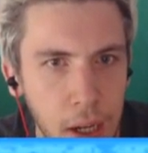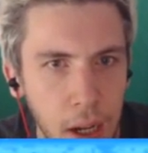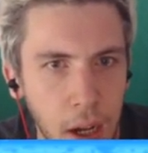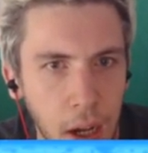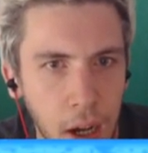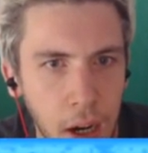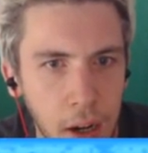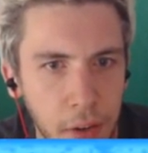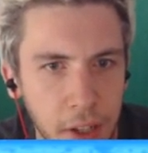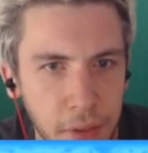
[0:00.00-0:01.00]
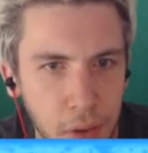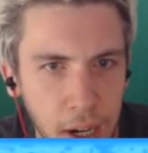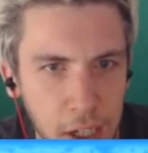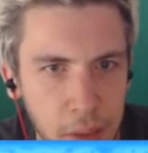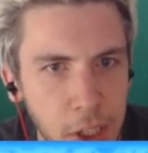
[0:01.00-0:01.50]
Euh, là, on va def quoi
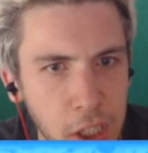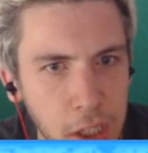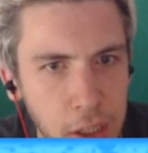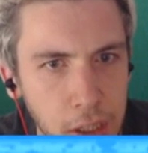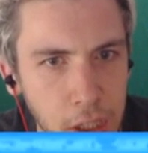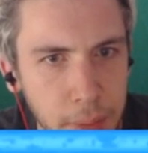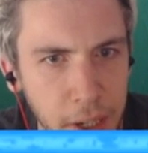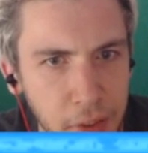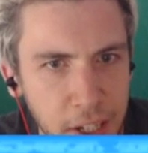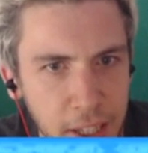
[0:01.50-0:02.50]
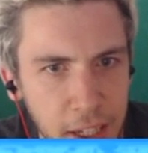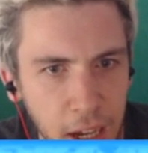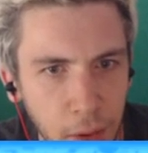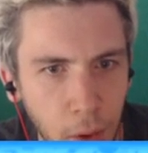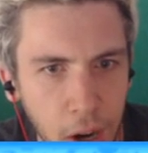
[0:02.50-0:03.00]
l'arche magique J'espère qu'il fait assez de
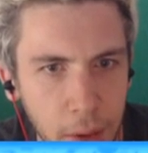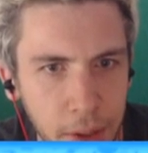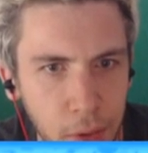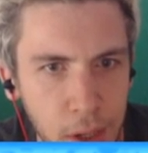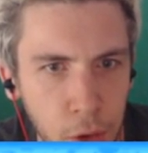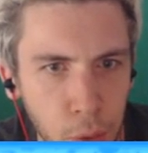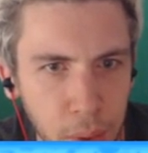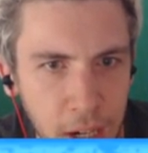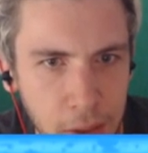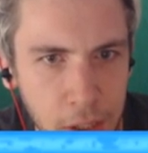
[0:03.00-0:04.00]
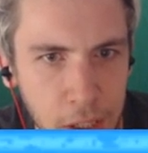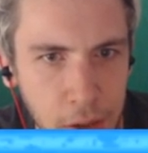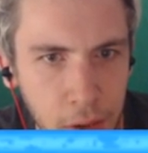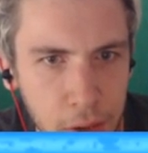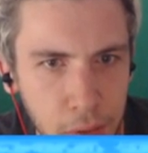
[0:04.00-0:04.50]
dégâts. Bon, ouais, maintenant il est dopé l'arche magique,
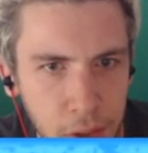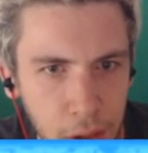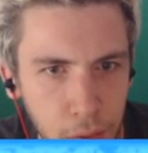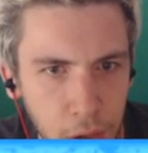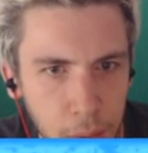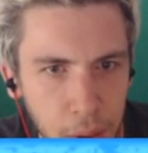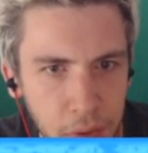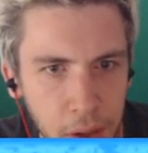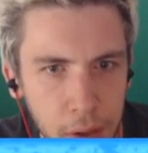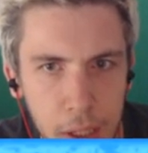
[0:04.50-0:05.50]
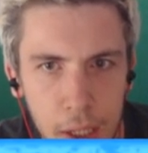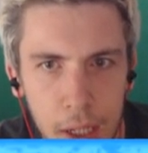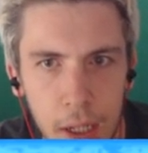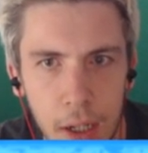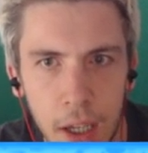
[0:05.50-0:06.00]
ça aurait suffi. Hein. Voilà, parfait.
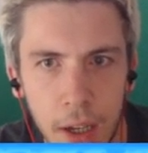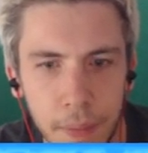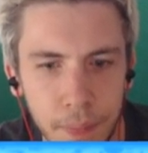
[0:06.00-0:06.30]
ok,